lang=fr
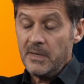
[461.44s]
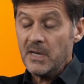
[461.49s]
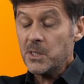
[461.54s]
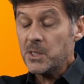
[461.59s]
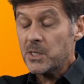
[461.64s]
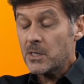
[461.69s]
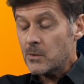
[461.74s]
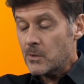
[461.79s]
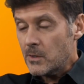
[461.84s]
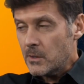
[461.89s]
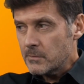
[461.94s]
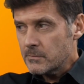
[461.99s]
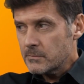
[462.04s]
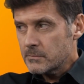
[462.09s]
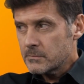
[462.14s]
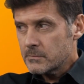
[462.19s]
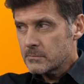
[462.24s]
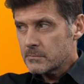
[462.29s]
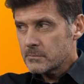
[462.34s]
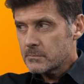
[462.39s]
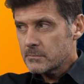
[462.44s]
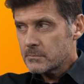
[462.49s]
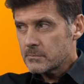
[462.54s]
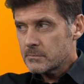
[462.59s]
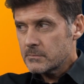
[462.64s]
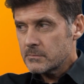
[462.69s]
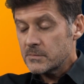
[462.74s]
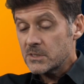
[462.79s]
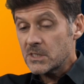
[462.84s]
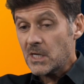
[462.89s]
Mais la chaleur,
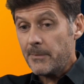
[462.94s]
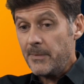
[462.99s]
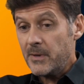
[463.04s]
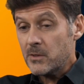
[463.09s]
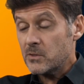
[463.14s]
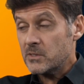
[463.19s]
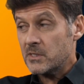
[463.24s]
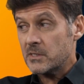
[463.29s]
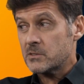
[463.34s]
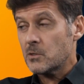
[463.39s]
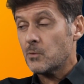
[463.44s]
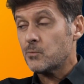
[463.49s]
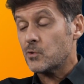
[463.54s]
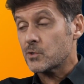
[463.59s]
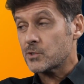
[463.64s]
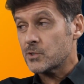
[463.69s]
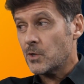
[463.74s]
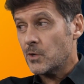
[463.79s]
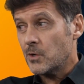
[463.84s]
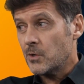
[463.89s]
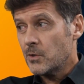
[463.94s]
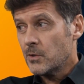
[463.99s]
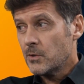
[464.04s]
je rappelle que c'est 100%.